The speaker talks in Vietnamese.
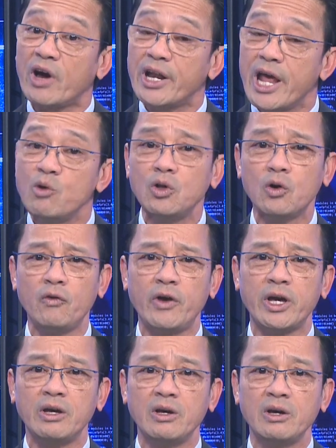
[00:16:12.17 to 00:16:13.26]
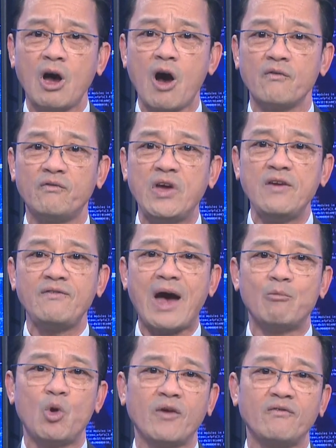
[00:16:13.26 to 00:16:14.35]
và nếu thưa quý vị họ vi
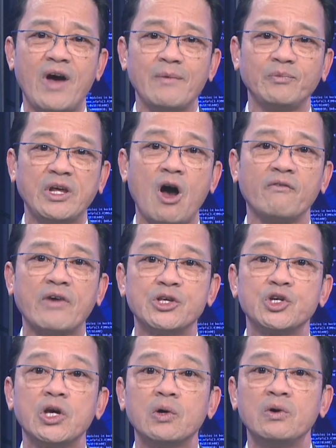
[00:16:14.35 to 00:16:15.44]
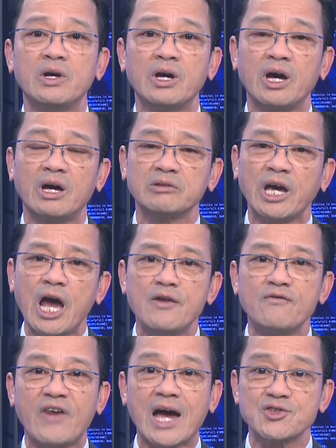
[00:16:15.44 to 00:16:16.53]
phạm luật pháp thì họ phải chịu à, cái
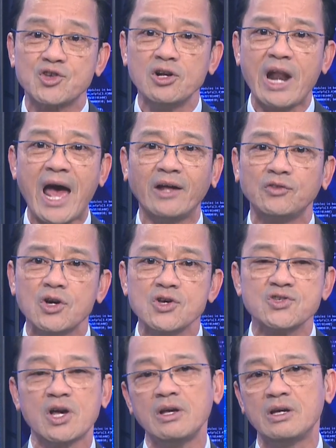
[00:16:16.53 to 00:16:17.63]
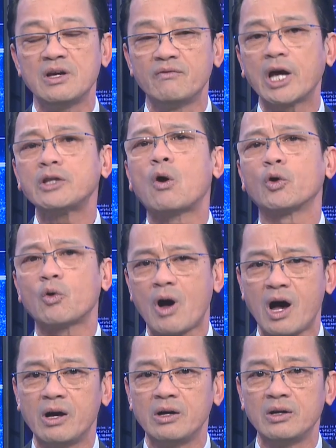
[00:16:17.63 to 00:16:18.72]
hình phạt xứng đáng tương xứng với cái tội của
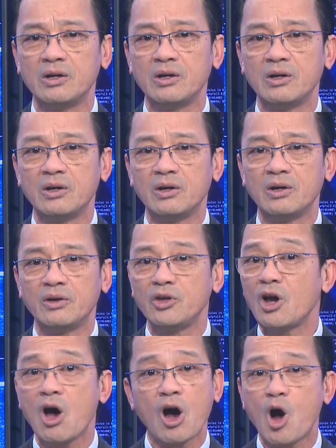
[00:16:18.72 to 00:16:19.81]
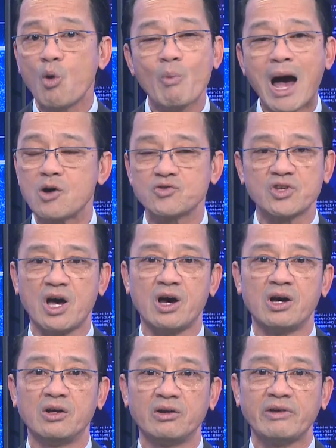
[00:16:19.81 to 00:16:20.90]
họ nhưng họ không bao
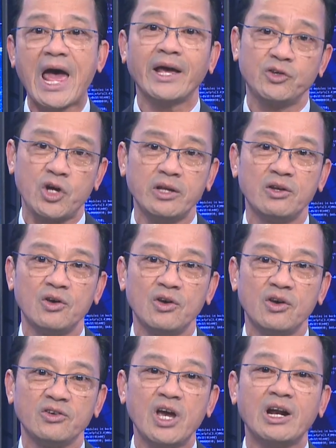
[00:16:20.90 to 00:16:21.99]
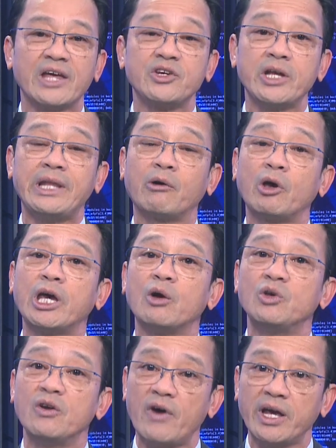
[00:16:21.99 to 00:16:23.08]
giờ đáng chết nhất là chết theo cái
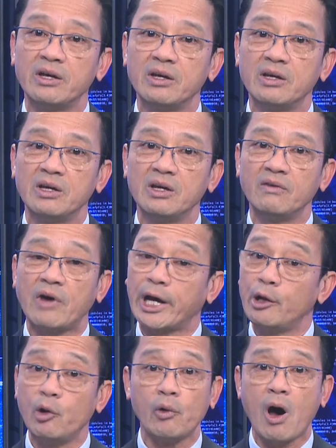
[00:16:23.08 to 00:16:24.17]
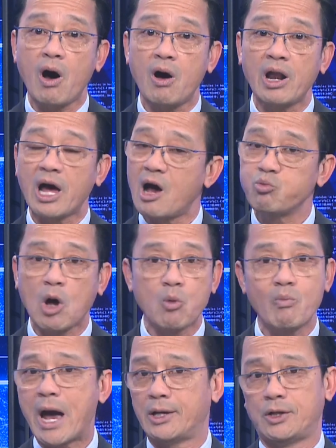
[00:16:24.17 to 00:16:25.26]
kiểu như vậy và cái điều đó là không
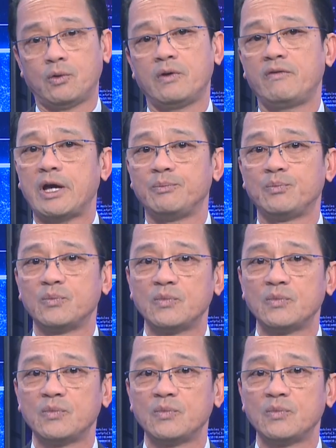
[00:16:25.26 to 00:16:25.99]
công bằng thưa quý vị